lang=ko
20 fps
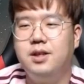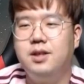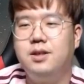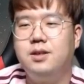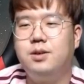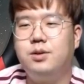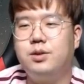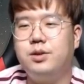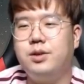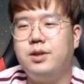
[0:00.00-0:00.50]

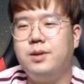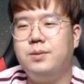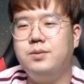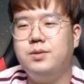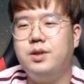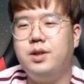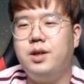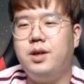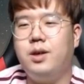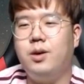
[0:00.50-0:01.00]
그렇기
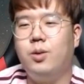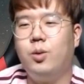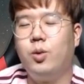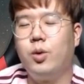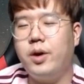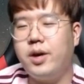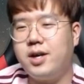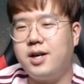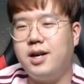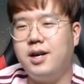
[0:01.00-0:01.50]
때문에
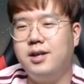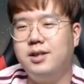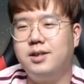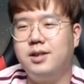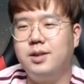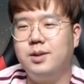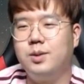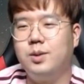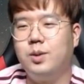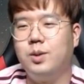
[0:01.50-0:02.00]
올해
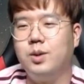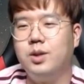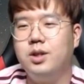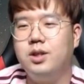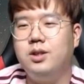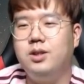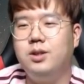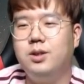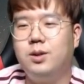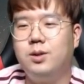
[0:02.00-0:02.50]
가을에도
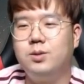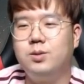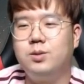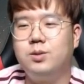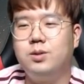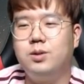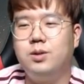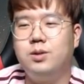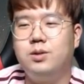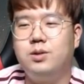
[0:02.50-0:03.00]
이영종
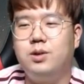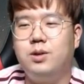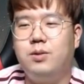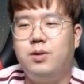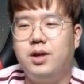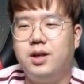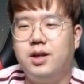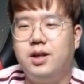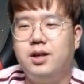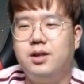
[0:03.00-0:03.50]
선수의
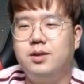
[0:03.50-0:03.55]
활약,